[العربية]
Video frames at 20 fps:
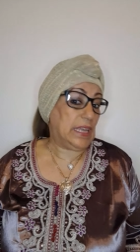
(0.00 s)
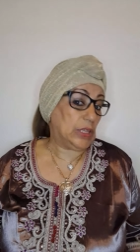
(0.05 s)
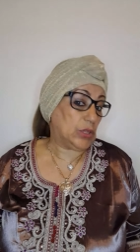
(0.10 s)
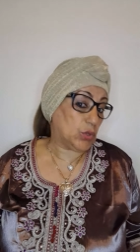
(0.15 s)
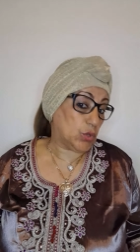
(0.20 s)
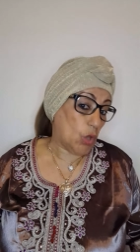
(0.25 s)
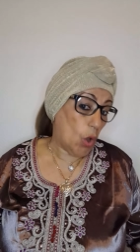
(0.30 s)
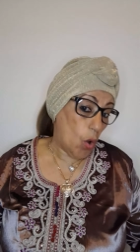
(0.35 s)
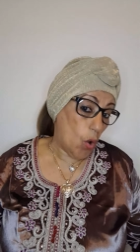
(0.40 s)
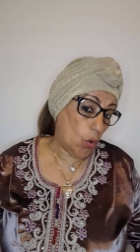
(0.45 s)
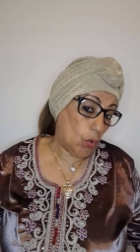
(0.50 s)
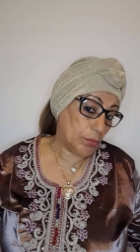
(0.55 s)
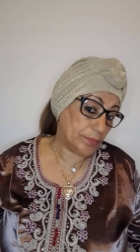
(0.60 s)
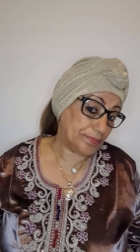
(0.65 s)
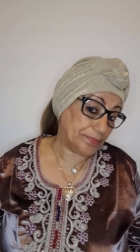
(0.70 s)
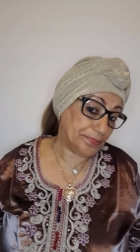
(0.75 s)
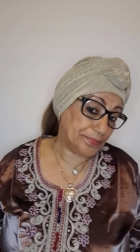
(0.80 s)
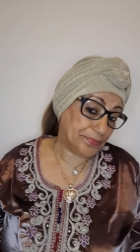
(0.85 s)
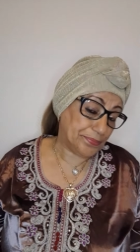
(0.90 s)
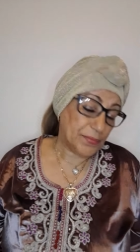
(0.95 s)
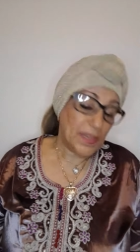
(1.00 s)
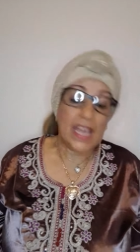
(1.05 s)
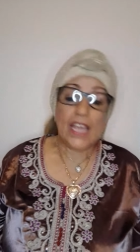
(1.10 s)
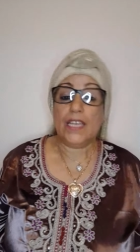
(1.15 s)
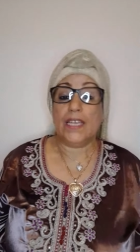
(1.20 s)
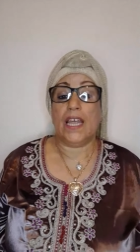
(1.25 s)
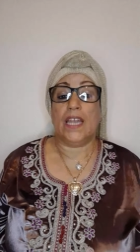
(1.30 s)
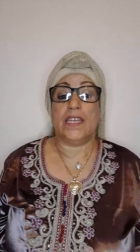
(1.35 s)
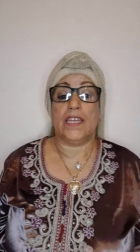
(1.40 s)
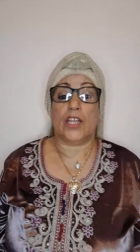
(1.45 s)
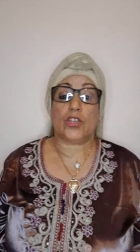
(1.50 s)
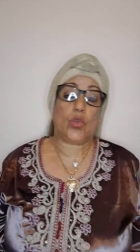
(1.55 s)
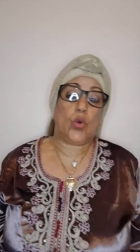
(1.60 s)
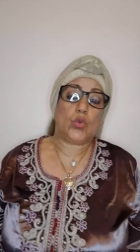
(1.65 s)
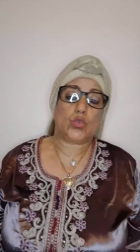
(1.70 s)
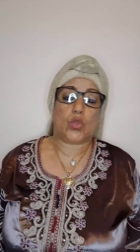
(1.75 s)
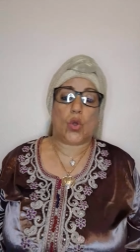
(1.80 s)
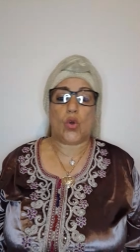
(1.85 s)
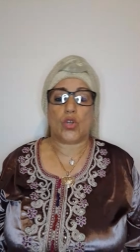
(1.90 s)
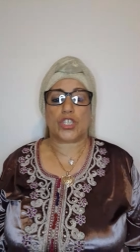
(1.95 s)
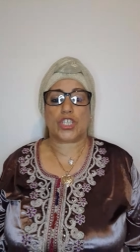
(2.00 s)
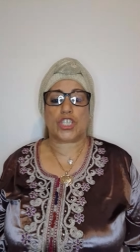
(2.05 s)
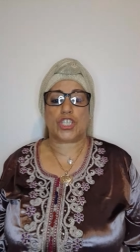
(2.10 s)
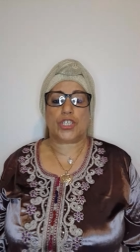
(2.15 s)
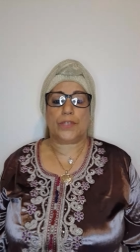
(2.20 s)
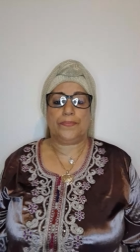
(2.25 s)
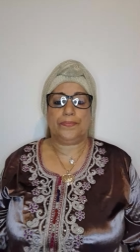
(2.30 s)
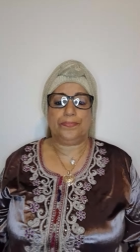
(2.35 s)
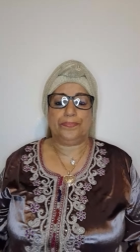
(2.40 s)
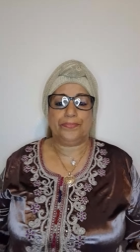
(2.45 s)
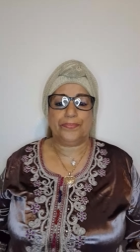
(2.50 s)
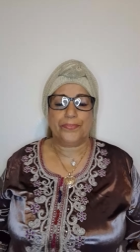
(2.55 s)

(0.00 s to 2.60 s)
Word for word: يطو لا لا طوطوش